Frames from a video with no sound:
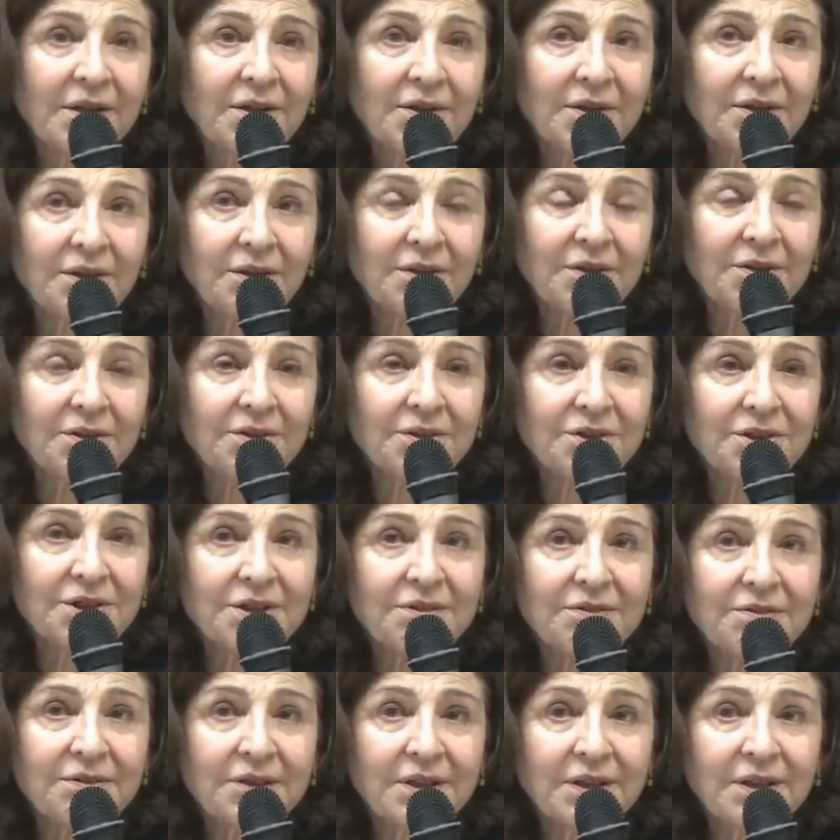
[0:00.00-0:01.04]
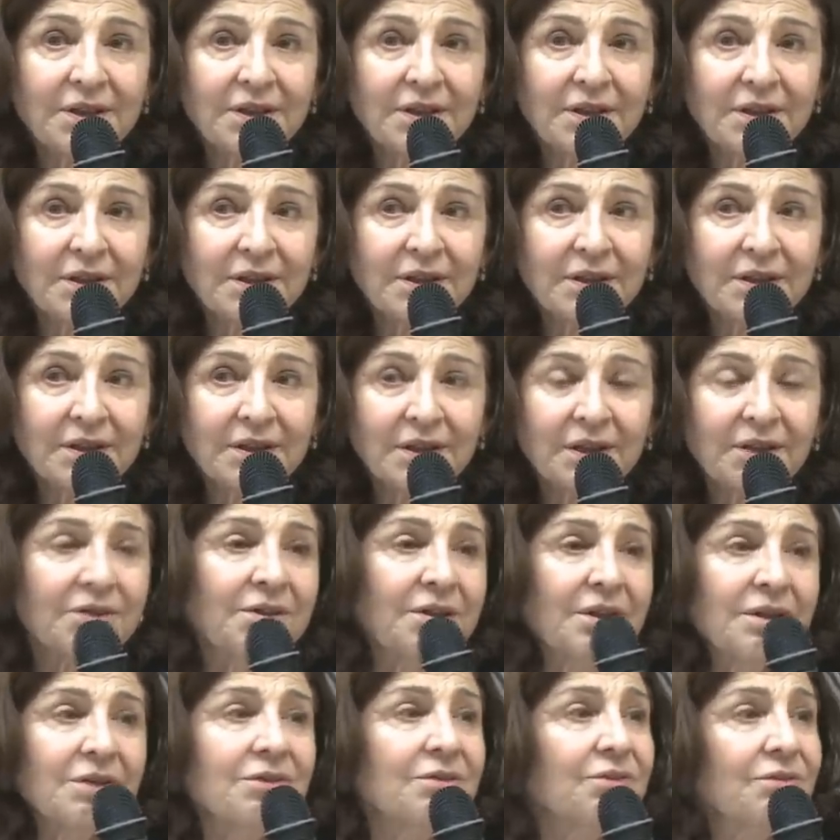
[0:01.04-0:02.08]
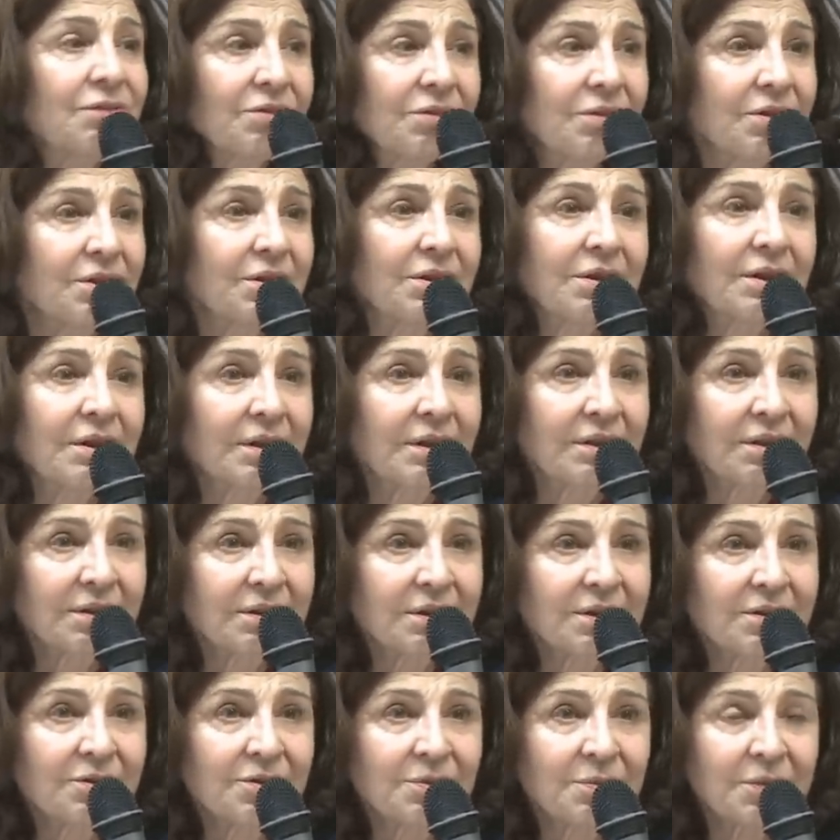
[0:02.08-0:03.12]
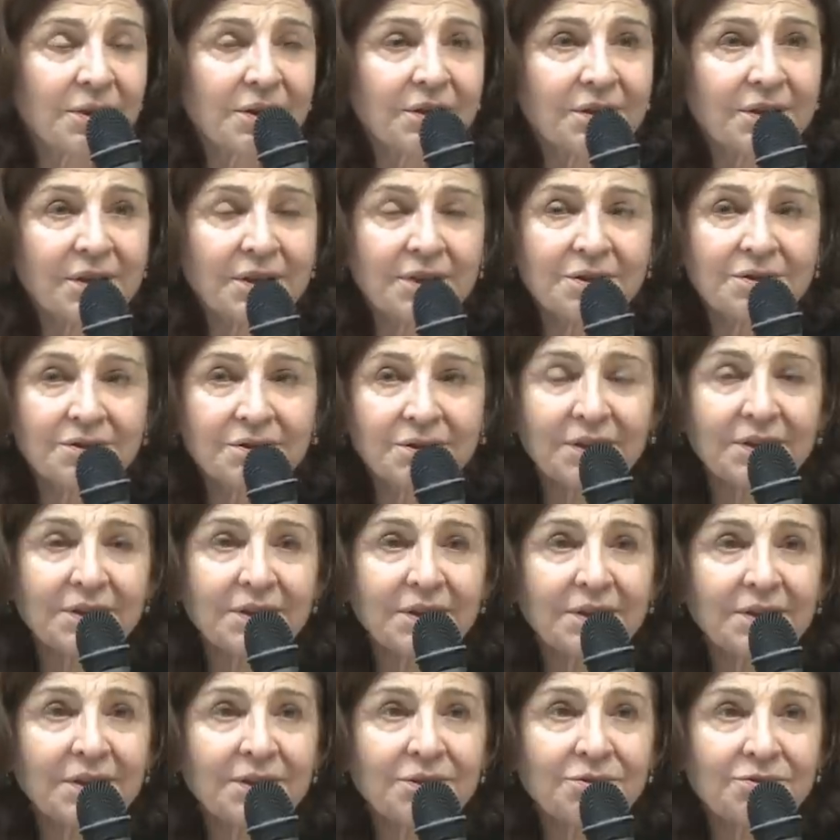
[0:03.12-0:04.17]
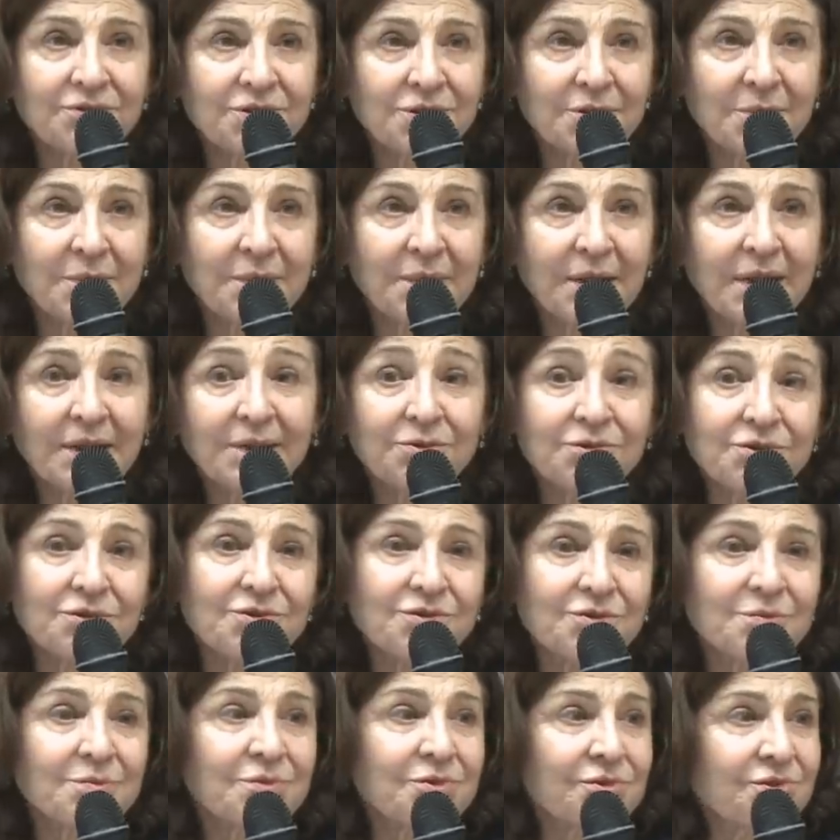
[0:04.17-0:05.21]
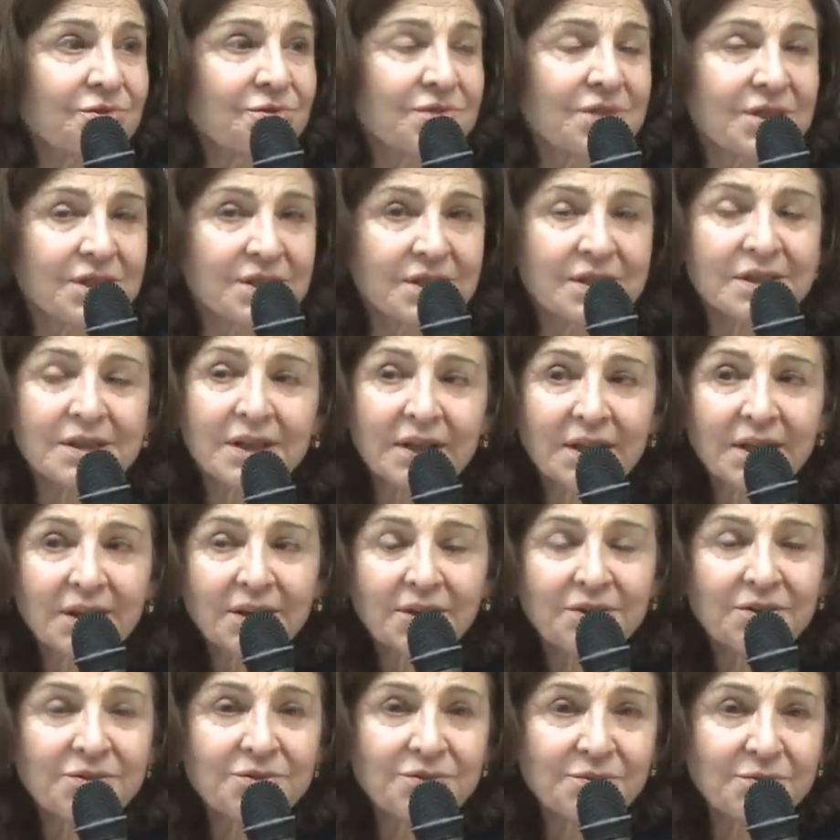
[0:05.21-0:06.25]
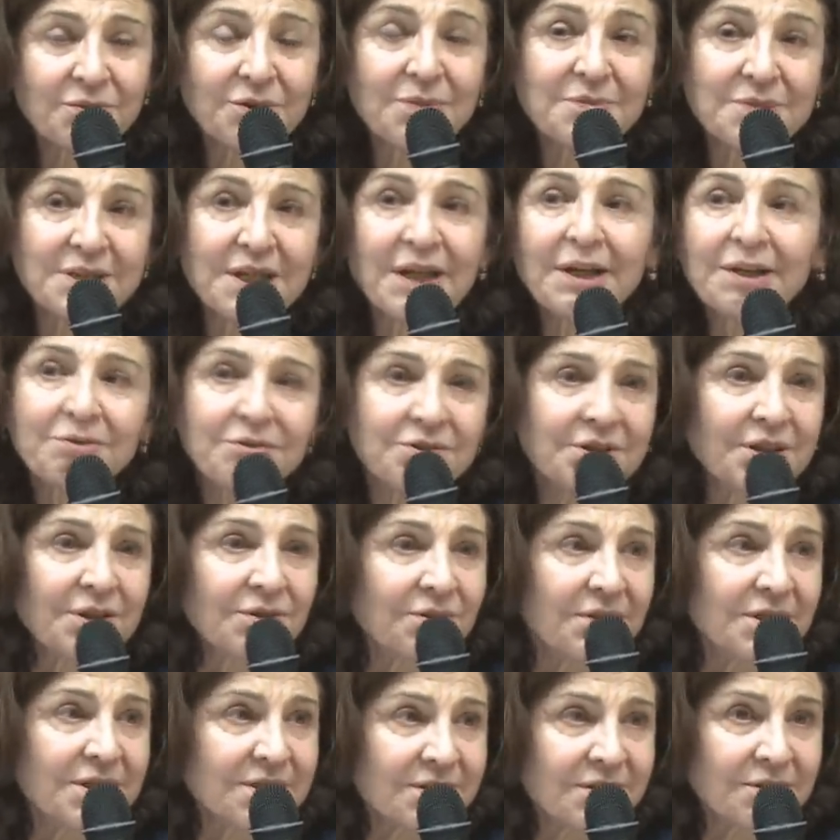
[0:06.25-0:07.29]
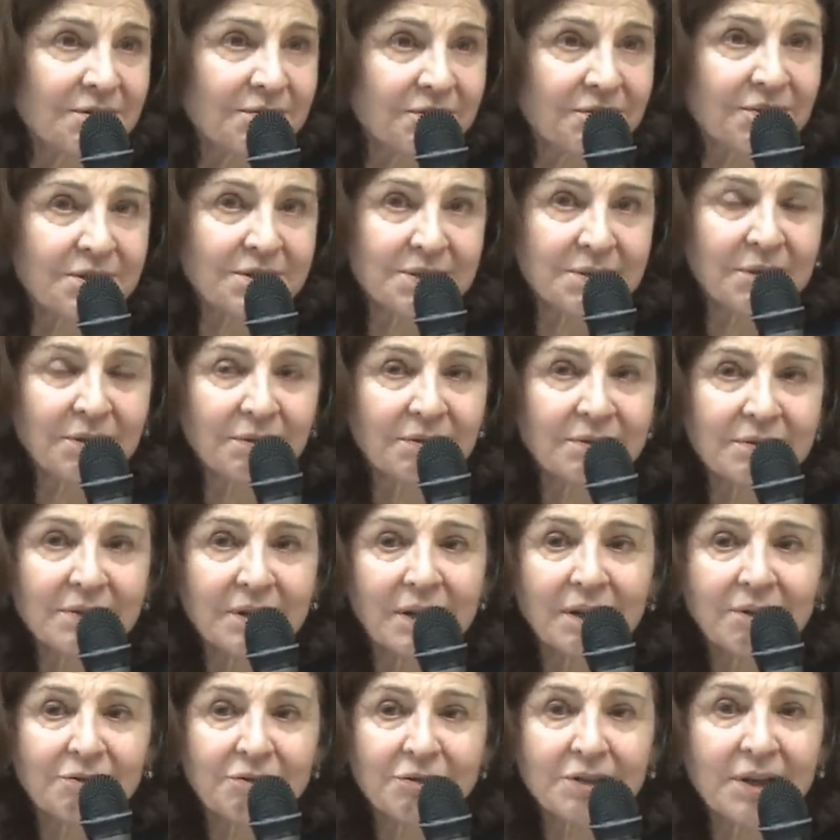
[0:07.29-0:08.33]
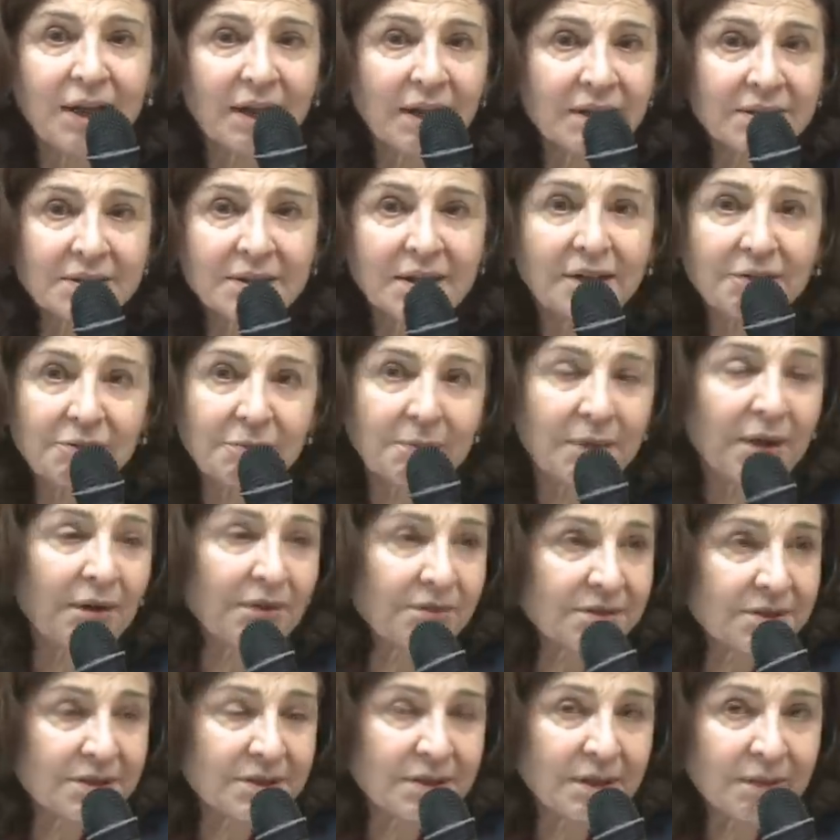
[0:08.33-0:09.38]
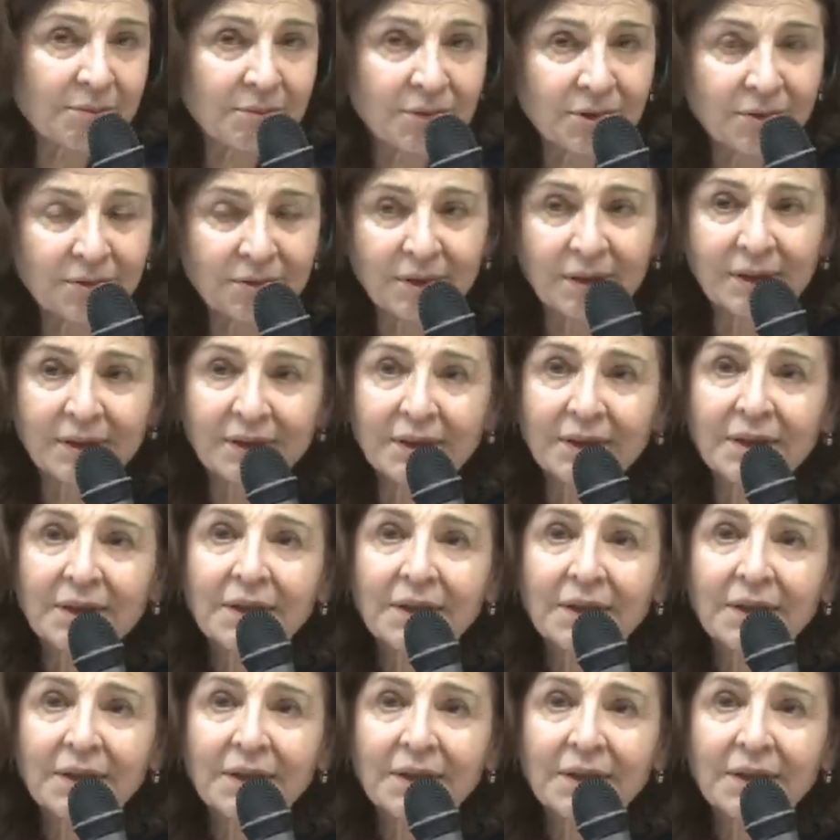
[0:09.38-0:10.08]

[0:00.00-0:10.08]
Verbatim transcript: Euh, il y a un texte qui traîne, un texte de moi qui traîne sur Internet où j'en parle, et où justement je dis, comme ça arrive aux adolescents, forcément, ça arrive tard, ça arrive pas en CM2.